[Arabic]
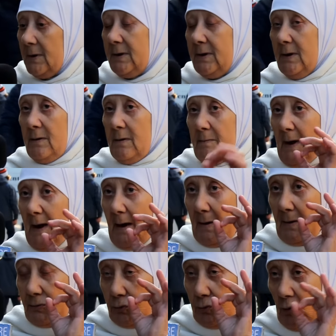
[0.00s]

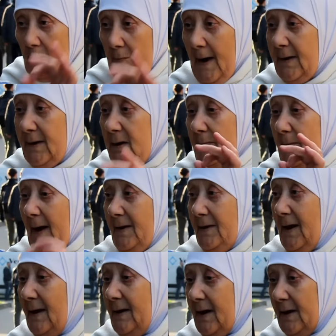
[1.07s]
كيما توما كيما
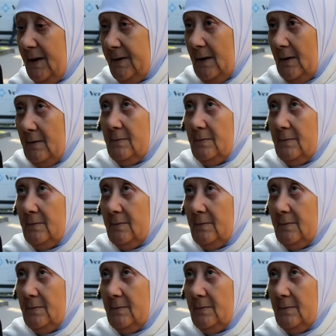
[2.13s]
حنا هنايا